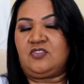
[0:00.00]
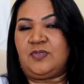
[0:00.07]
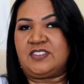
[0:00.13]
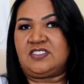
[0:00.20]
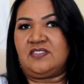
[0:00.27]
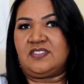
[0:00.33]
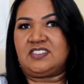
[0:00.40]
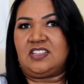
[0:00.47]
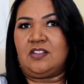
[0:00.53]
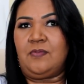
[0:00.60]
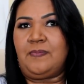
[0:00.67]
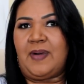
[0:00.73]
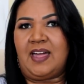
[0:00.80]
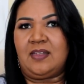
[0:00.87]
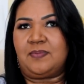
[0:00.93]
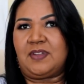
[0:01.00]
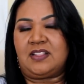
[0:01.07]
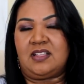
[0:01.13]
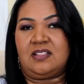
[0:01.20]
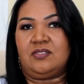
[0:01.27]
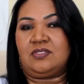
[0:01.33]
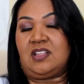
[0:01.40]
Tipo assim, você não para para
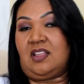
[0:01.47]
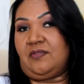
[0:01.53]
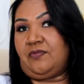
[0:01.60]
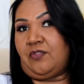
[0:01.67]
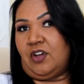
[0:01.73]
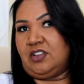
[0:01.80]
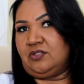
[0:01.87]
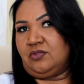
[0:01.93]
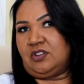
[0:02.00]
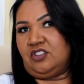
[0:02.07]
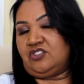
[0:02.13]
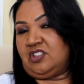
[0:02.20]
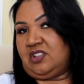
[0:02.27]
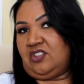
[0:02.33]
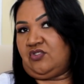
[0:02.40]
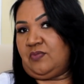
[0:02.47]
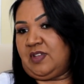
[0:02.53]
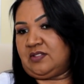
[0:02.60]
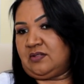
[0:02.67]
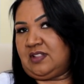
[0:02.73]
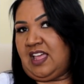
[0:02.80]
atender o telefone durante o atendimento